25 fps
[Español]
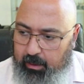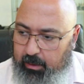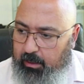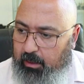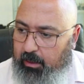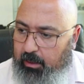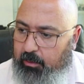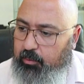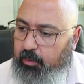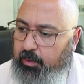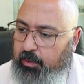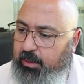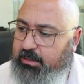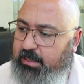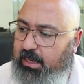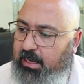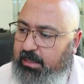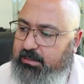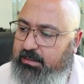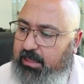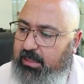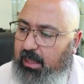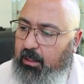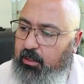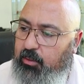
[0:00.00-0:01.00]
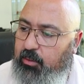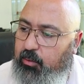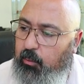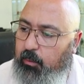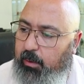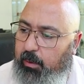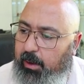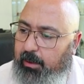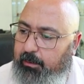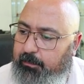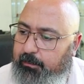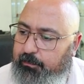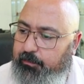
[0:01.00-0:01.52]
Y entonces a esta
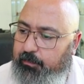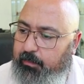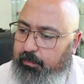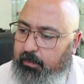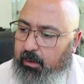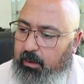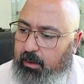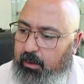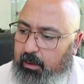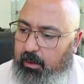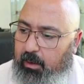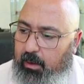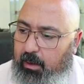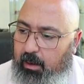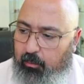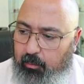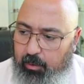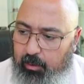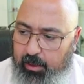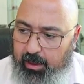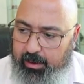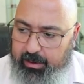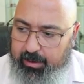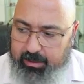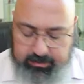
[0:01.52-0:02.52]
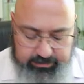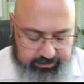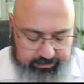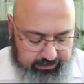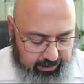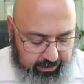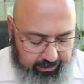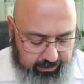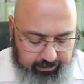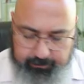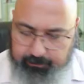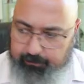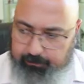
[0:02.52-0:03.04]
altura le voy a
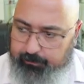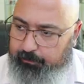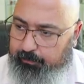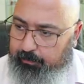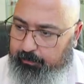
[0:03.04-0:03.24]
restar